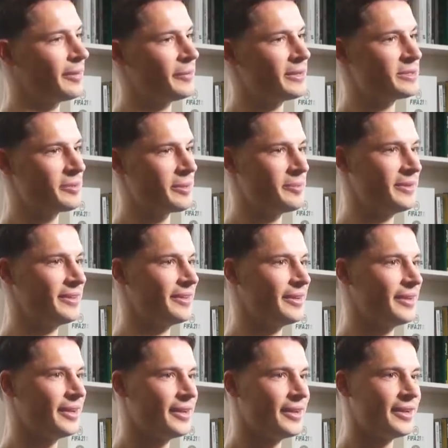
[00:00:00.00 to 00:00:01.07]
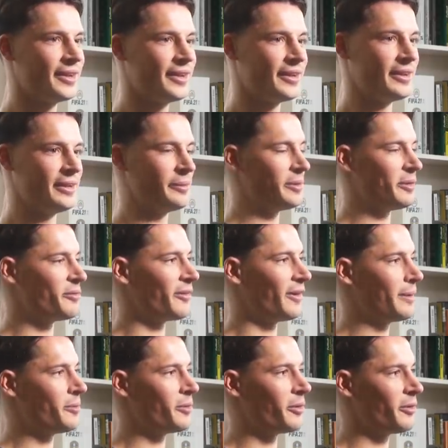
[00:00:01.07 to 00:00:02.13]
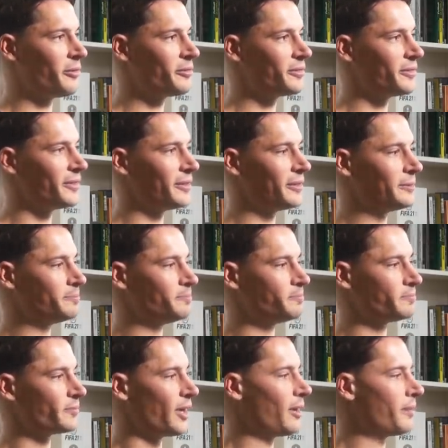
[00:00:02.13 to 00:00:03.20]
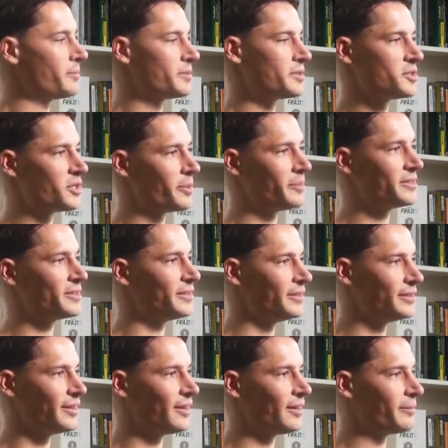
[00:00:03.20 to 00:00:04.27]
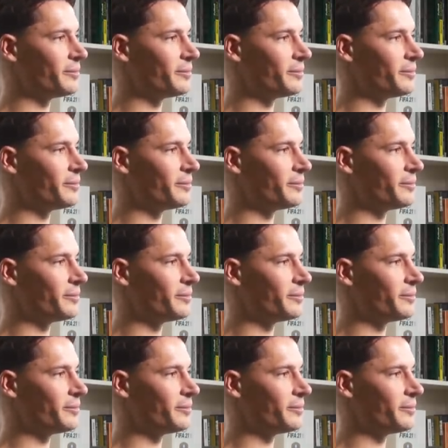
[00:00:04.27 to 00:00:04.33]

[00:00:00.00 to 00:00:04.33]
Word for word: waren damals bei mir ähm, in Freiburg oft ähm, abends Champions League